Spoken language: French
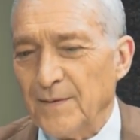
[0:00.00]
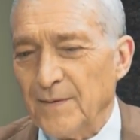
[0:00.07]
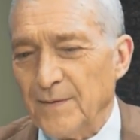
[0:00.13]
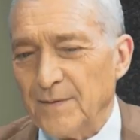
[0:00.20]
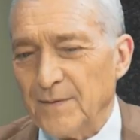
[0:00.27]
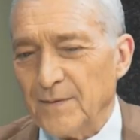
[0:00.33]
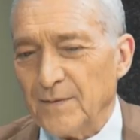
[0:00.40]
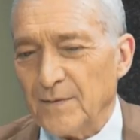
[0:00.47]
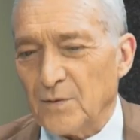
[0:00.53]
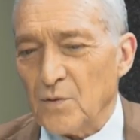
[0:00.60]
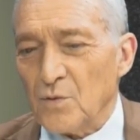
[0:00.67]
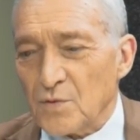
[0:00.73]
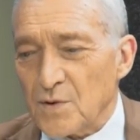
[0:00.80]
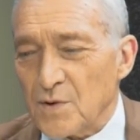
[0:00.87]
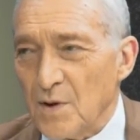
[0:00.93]
euh,
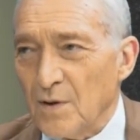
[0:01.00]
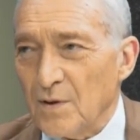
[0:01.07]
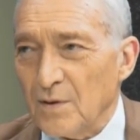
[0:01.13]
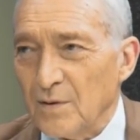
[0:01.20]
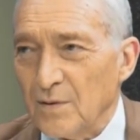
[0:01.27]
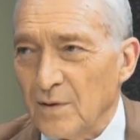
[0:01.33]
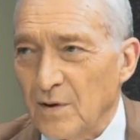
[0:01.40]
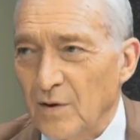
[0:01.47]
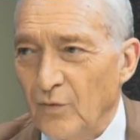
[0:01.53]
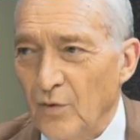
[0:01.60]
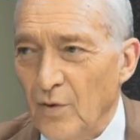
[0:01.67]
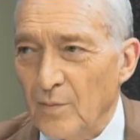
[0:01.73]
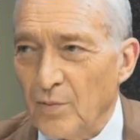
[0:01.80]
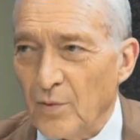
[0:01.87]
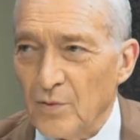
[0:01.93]
conscients qu'ils
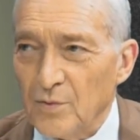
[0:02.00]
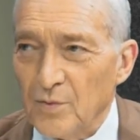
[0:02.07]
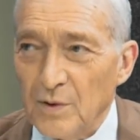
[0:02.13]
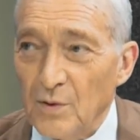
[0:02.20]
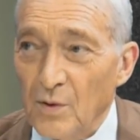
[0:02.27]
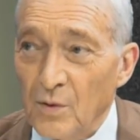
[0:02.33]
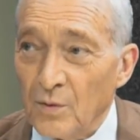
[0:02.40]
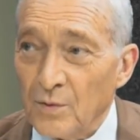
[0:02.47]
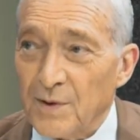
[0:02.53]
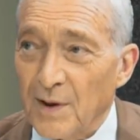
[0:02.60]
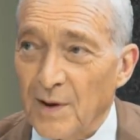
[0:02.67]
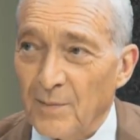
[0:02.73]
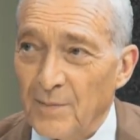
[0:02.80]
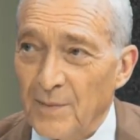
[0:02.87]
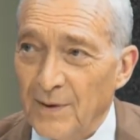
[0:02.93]
font un produit de long
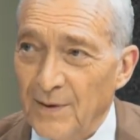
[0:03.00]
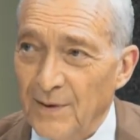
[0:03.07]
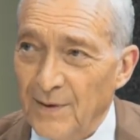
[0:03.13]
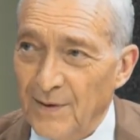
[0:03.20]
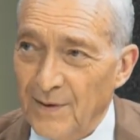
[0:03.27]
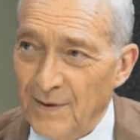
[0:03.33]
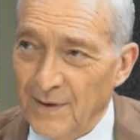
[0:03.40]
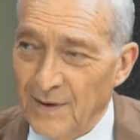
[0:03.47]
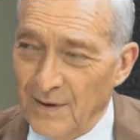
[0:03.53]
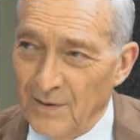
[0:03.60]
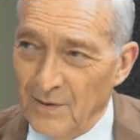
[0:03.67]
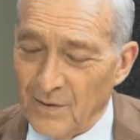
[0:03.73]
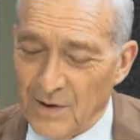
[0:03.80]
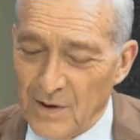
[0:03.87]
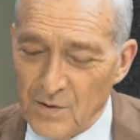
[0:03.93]
terme.
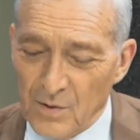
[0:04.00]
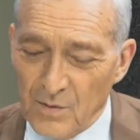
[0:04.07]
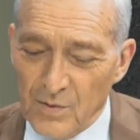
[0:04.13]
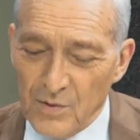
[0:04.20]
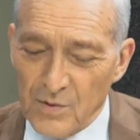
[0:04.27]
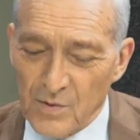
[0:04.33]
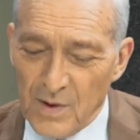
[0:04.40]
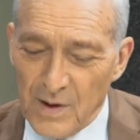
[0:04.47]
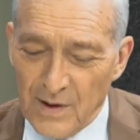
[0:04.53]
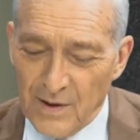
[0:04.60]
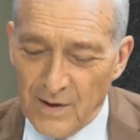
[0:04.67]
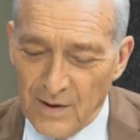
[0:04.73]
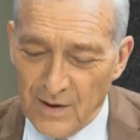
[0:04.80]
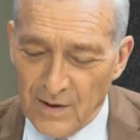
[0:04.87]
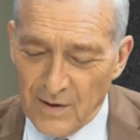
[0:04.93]
Donc ils ont
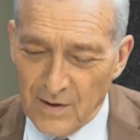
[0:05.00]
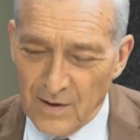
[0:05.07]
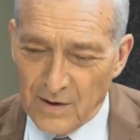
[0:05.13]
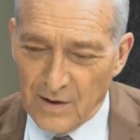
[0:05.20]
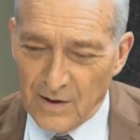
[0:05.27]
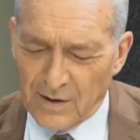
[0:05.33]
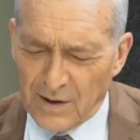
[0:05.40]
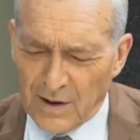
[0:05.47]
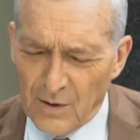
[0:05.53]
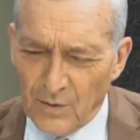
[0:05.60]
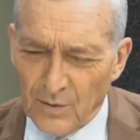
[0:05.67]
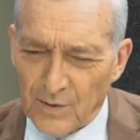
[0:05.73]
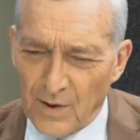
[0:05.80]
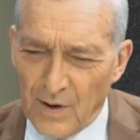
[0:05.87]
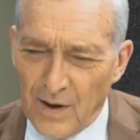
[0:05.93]
besoin très
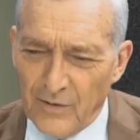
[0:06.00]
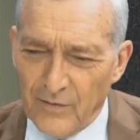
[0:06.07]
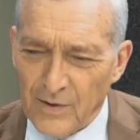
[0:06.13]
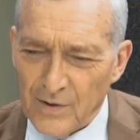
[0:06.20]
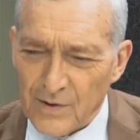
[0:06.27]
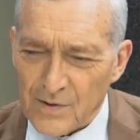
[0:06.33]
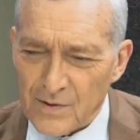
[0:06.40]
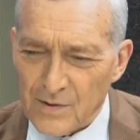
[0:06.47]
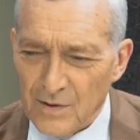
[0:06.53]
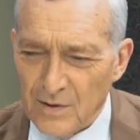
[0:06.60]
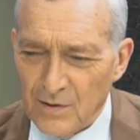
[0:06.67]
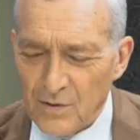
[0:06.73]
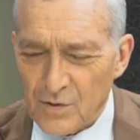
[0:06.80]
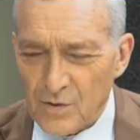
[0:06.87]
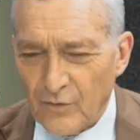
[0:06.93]
longtemps à l'avance
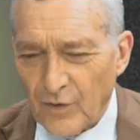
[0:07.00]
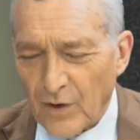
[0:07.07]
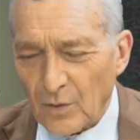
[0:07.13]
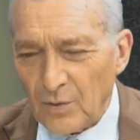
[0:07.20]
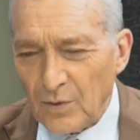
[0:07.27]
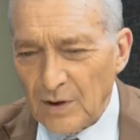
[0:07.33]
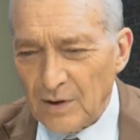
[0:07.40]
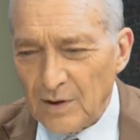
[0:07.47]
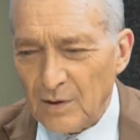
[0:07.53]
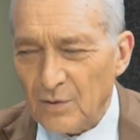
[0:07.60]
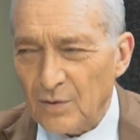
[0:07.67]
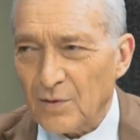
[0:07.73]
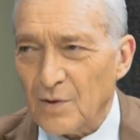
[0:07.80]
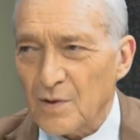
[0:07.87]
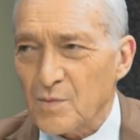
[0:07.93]
de se faire une idée
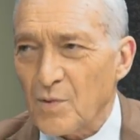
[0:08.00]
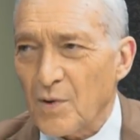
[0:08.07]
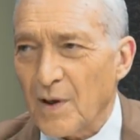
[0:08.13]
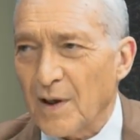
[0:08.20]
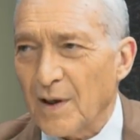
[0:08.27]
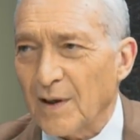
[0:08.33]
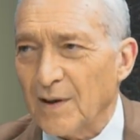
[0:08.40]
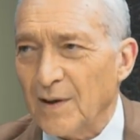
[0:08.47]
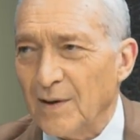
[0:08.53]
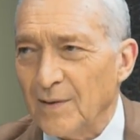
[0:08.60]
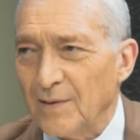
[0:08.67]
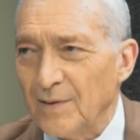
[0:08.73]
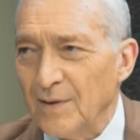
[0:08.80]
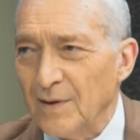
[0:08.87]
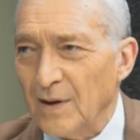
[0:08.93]
du transport aérien
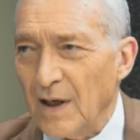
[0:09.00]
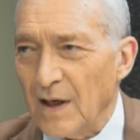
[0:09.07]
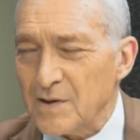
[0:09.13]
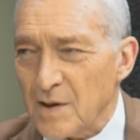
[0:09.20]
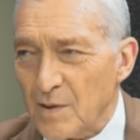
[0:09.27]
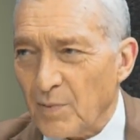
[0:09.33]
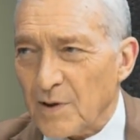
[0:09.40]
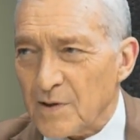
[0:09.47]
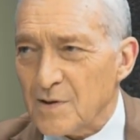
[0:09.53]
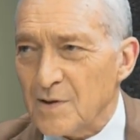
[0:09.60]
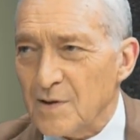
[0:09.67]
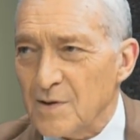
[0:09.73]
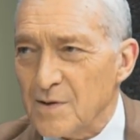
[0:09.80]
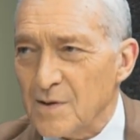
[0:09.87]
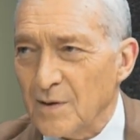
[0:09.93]
assez
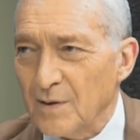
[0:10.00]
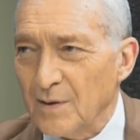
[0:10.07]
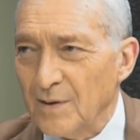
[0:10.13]
précise.